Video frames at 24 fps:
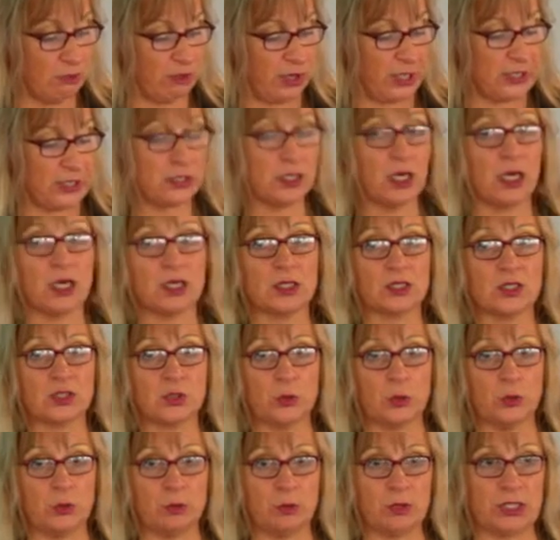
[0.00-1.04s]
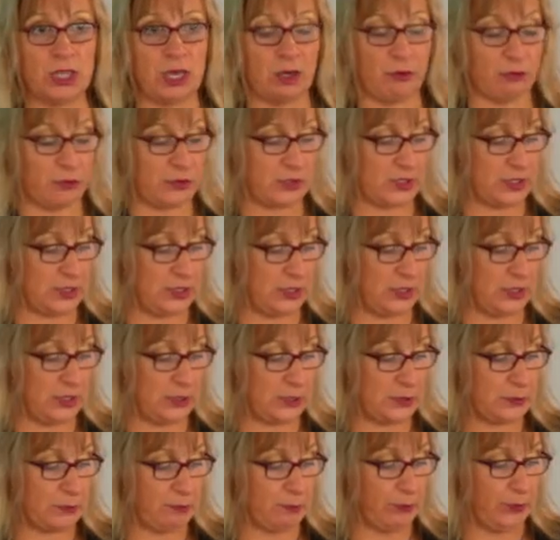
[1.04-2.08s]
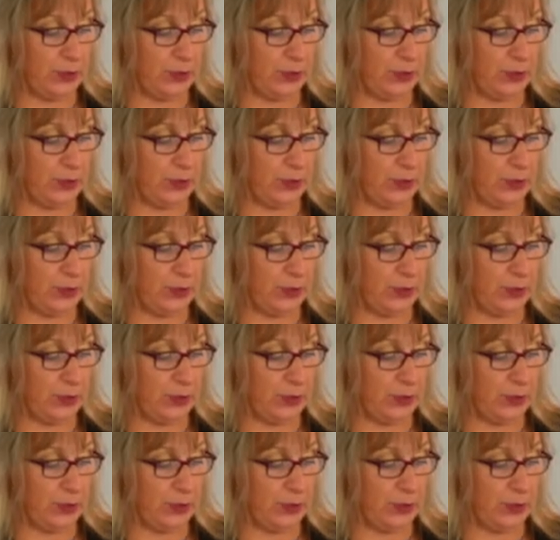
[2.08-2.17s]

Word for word: Weitere Aktionen bedarf es nicht.